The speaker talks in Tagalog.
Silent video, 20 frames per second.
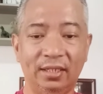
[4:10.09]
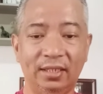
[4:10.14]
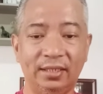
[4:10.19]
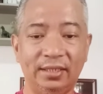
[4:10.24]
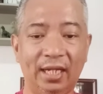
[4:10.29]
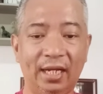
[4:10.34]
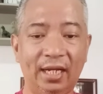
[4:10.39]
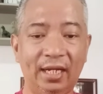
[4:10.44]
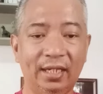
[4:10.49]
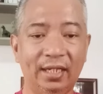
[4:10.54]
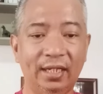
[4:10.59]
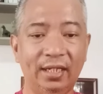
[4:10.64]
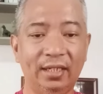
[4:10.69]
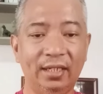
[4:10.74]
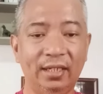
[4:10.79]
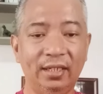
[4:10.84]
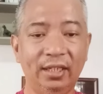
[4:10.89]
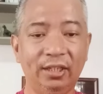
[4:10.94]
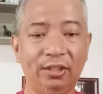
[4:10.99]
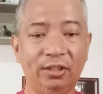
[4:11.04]
Sa
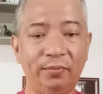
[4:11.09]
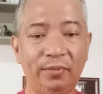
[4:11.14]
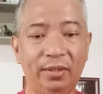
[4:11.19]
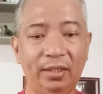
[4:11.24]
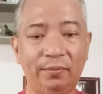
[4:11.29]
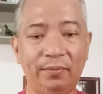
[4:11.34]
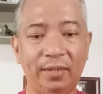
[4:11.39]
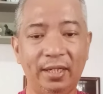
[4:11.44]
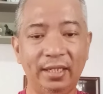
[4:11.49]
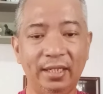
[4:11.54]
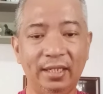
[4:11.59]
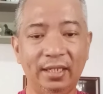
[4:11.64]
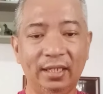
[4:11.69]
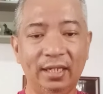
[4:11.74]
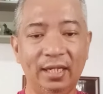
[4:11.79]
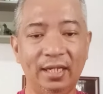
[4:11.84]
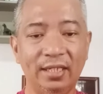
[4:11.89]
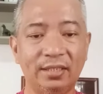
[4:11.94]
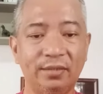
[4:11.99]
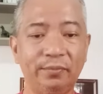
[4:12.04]
karerang ito mga bayang
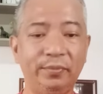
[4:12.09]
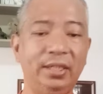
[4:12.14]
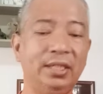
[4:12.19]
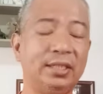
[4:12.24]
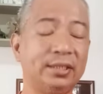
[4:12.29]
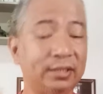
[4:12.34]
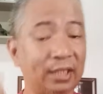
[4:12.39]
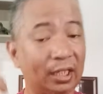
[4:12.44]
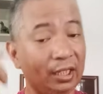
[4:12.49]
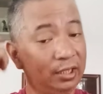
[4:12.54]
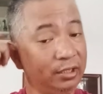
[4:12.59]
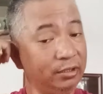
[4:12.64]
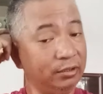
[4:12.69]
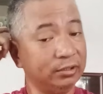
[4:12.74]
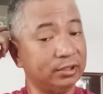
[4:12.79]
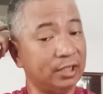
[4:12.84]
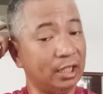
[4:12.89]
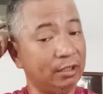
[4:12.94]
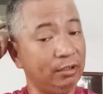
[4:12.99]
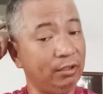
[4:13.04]
classmates,
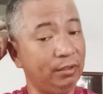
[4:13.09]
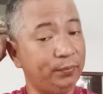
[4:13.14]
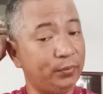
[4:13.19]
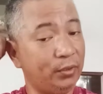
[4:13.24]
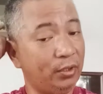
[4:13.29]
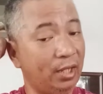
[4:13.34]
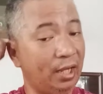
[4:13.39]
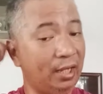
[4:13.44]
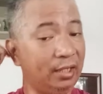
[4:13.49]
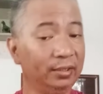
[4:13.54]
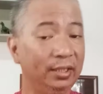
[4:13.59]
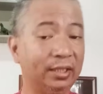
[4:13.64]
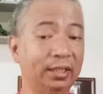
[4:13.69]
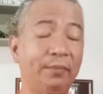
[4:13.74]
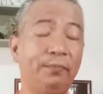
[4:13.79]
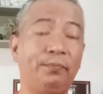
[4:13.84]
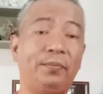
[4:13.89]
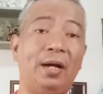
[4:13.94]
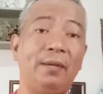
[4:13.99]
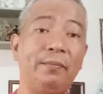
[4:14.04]
yung tatlo po ang
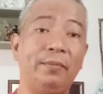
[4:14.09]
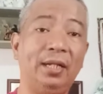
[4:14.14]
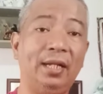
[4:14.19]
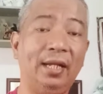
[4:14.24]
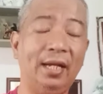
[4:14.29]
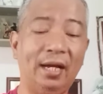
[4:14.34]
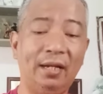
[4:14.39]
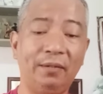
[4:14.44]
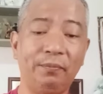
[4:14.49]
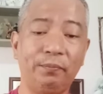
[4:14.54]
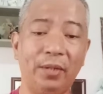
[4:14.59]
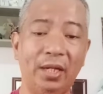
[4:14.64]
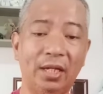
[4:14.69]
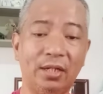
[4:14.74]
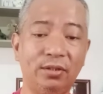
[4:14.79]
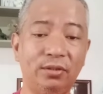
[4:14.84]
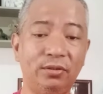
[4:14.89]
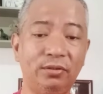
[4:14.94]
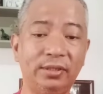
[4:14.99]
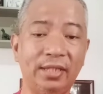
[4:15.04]
naging pamilyan.
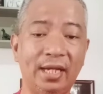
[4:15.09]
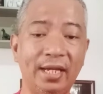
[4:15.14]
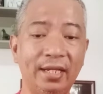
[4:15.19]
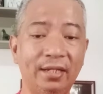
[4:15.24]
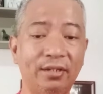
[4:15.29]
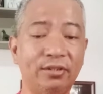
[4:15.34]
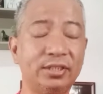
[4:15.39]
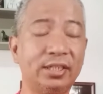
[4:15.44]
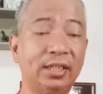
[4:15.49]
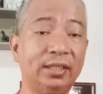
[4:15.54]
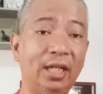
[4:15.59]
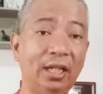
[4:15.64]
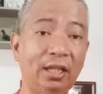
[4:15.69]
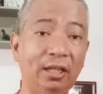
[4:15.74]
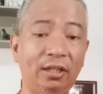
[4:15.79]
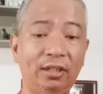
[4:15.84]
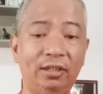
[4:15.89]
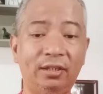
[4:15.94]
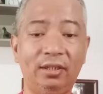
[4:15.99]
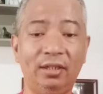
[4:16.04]
Pero uunahin ko sa
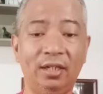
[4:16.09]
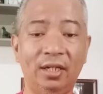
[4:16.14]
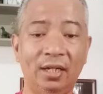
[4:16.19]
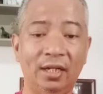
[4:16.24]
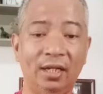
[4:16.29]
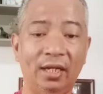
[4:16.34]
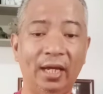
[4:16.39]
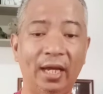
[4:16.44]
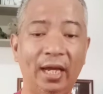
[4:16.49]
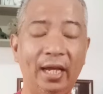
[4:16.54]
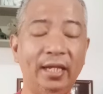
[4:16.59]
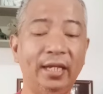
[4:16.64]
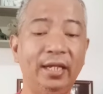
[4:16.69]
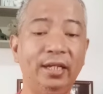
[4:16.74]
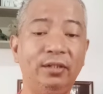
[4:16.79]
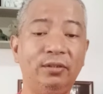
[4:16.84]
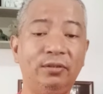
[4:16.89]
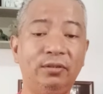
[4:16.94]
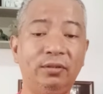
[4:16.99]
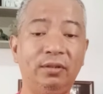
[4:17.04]
tatlo
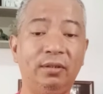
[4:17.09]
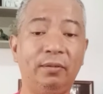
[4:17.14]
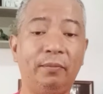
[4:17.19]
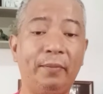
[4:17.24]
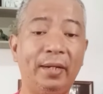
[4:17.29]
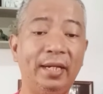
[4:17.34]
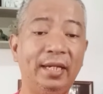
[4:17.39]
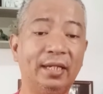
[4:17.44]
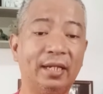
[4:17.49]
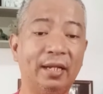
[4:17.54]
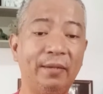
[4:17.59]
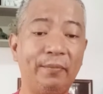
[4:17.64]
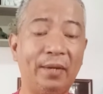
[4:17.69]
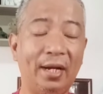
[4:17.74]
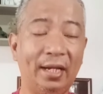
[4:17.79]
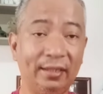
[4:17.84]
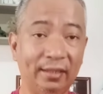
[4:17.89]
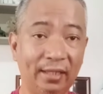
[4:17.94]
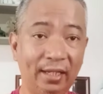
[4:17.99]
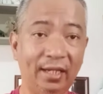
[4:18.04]
ay yung may
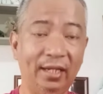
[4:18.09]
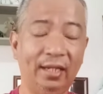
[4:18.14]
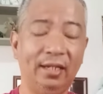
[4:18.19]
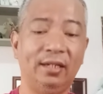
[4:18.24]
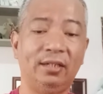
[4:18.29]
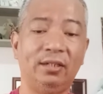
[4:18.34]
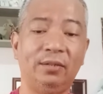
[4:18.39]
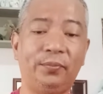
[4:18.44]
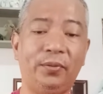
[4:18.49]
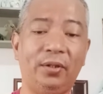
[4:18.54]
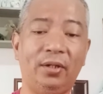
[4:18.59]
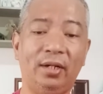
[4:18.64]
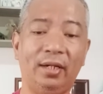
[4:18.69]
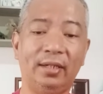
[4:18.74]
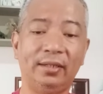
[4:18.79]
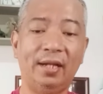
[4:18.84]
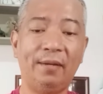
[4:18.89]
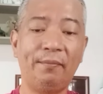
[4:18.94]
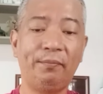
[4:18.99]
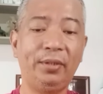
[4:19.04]
remate. Ano po?
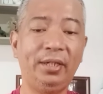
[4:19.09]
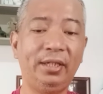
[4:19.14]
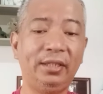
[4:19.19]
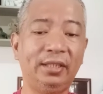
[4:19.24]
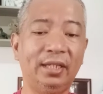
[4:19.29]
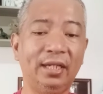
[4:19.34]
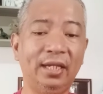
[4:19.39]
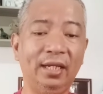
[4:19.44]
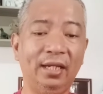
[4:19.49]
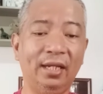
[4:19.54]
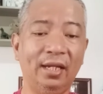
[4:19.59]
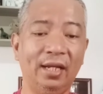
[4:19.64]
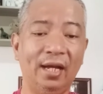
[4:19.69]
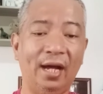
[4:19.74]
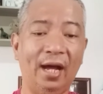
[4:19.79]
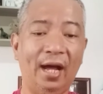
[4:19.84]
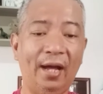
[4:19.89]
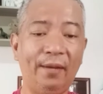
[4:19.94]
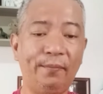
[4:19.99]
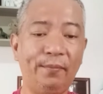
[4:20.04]
Number
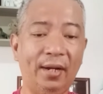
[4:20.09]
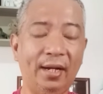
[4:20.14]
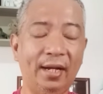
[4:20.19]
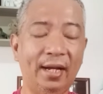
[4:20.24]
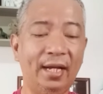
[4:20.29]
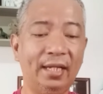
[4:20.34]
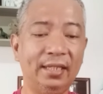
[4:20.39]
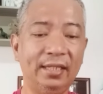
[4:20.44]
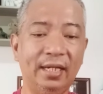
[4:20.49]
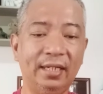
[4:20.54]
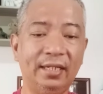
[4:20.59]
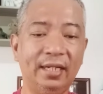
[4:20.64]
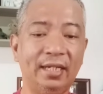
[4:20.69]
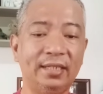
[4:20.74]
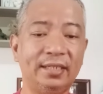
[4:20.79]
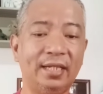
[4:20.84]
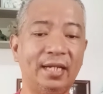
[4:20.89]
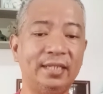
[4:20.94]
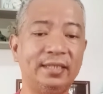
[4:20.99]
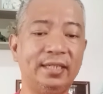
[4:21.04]
3, abakada na
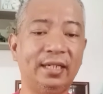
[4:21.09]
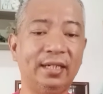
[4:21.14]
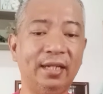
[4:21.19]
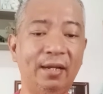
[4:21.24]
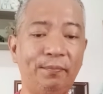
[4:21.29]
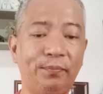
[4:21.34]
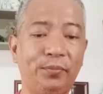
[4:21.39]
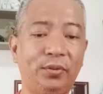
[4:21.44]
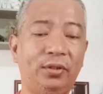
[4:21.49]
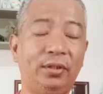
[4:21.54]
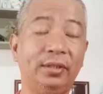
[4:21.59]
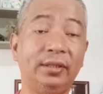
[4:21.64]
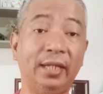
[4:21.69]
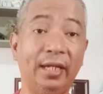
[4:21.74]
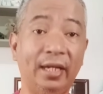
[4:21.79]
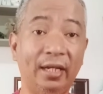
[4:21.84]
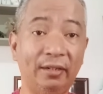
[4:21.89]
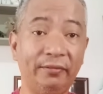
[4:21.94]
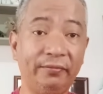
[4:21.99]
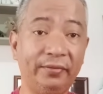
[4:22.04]
sasakyan po ni
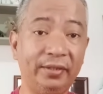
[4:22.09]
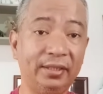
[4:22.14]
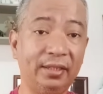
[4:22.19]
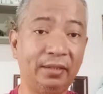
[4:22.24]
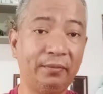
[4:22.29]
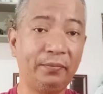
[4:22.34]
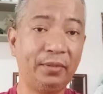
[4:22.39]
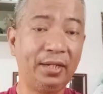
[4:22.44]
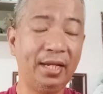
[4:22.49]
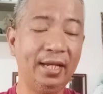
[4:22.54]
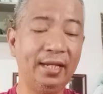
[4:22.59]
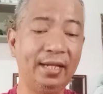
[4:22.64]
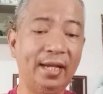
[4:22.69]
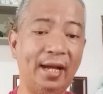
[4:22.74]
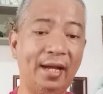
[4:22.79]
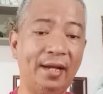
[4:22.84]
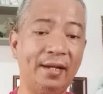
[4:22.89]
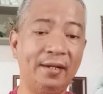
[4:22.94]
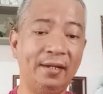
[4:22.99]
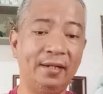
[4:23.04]
Elvin
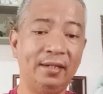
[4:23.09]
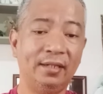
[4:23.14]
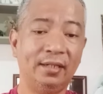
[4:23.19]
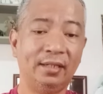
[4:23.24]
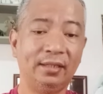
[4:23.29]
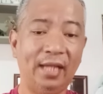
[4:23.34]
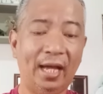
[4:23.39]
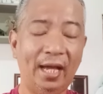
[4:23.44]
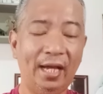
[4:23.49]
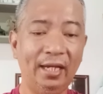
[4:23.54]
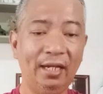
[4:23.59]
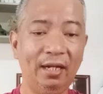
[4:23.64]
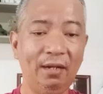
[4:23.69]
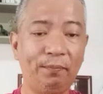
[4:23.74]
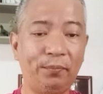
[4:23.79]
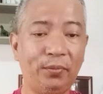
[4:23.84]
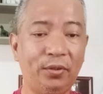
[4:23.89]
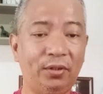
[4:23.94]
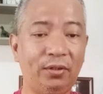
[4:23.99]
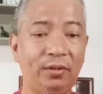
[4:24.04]
Abrea dahil
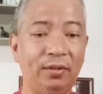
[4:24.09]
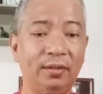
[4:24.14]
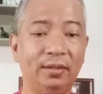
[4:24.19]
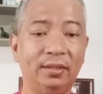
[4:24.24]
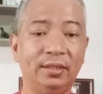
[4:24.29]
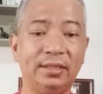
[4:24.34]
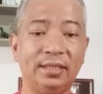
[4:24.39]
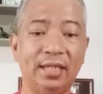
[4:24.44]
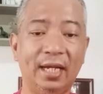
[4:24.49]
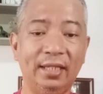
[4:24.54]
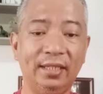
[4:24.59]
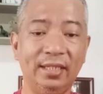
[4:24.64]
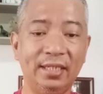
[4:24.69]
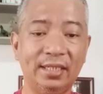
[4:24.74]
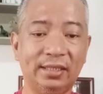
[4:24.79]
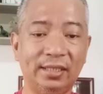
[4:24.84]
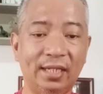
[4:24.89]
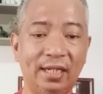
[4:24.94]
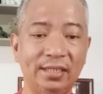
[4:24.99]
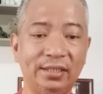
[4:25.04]
po sa
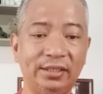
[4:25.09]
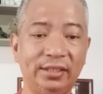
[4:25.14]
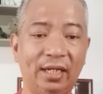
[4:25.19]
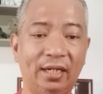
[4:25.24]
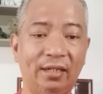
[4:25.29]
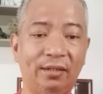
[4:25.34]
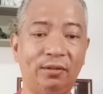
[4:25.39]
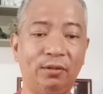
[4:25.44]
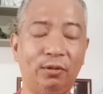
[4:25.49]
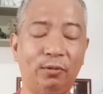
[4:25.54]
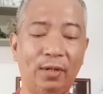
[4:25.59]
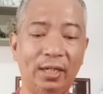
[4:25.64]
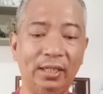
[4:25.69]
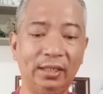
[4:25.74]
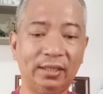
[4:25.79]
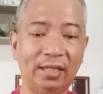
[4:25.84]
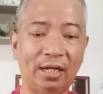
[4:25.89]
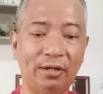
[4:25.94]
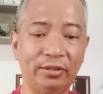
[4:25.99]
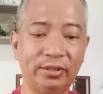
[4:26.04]
distansyang
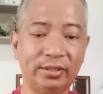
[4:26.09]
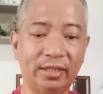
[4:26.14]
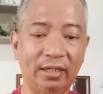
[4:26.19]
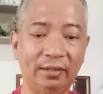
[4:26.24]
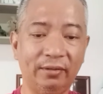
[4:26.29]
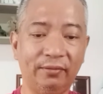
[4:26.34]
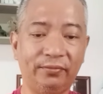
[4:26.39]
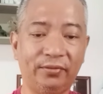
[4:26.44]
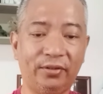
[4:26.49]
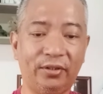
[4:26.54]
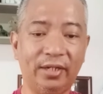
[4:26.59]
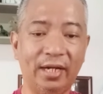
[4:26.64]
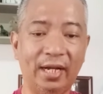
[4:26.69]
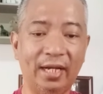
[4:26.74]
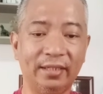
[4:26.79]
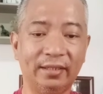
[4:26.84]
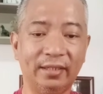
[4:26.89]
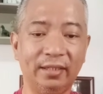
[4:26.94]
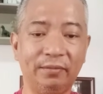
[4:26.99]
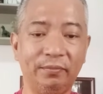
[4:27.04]
1,400
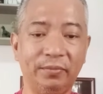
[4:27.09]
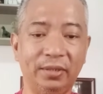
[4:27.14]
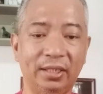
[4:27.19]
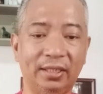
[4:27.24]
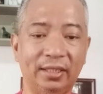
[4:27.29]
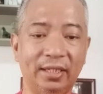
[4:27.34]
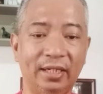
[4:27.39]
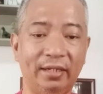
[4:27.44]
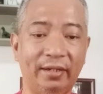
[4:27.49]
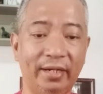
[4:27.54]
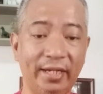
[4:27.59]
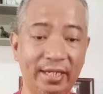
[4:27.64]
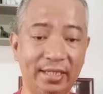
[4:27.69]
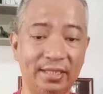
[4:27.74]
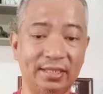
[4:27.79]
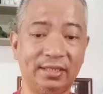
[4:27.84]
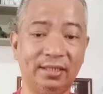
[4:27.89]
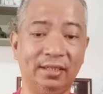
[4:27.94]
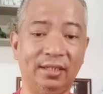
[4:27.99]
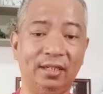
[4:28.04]
meter
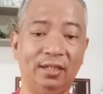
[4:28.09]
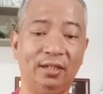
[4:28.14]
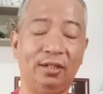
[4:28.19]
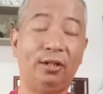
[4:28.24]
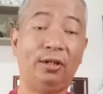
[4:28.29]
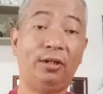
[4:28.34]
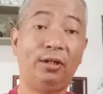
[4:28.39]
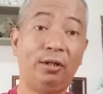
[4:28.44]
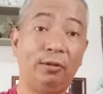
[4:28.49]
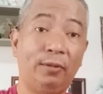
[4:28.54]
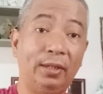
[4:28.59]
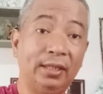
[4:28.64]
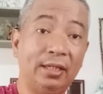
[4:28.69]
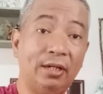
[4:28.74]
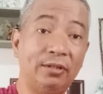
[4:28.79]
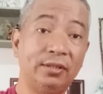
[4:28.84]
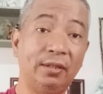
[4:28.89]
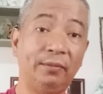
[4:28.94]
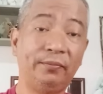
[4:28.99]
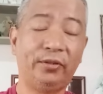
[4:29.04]
race or
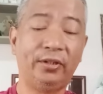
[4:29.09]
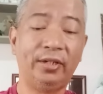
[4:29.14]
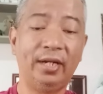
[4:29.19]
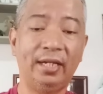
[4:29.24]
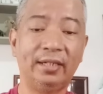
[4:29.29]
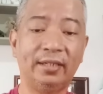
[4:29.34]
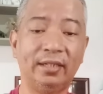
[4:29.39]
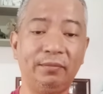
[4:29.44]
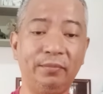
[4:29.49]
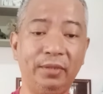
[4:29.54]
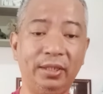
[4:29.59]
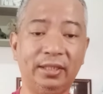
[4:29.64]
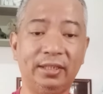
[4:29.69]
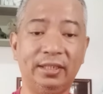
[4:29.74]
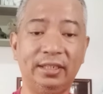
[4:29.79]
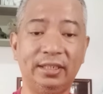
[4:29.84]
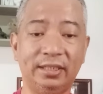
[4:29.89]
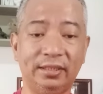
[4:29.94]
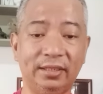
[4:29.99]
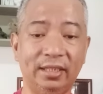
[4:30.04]
1,400
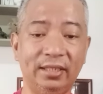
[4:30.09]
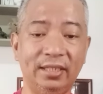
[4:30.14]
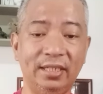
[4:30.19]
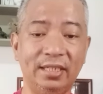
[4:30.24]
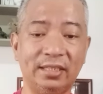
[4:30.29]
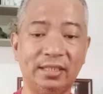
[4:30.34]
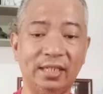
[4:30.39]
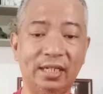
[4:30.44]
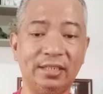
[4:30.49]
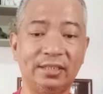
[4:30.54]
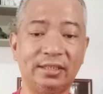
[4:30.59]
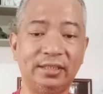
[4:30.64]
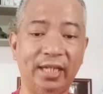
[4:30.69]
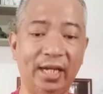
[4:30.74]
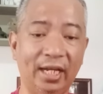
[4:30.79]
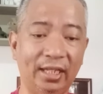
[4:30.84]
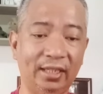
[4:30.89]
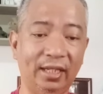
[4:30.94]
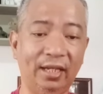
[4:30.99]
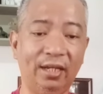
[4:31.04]
meters na distance,
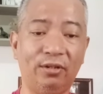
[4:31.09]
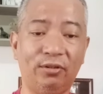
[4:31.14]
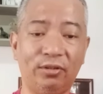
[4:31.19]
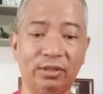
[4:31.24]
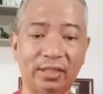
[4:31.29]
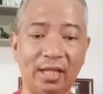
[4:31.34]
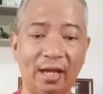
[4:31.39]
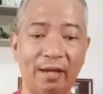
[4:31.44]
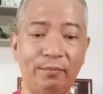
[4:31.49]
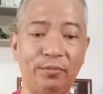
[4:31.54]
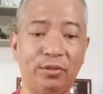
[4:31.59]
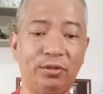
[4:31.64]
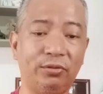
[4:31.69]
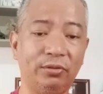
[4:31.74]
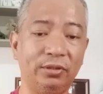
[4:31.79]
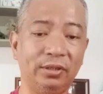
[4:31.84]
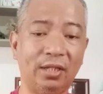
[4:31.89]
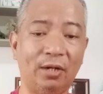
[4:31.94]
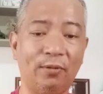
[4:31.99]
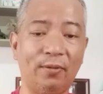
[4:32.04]
7 oktabo
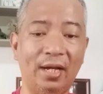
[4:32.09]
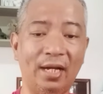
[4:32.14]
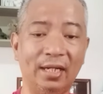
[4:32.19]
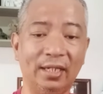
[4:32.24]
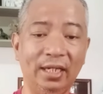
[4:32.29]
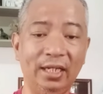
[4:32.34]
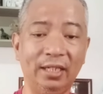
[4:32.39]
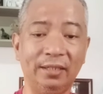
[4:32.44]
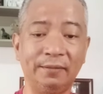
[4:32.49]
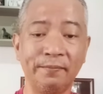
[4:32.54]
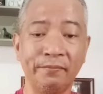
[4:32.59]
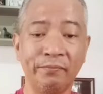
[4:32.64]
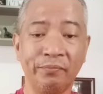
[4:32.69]
kung tawagin.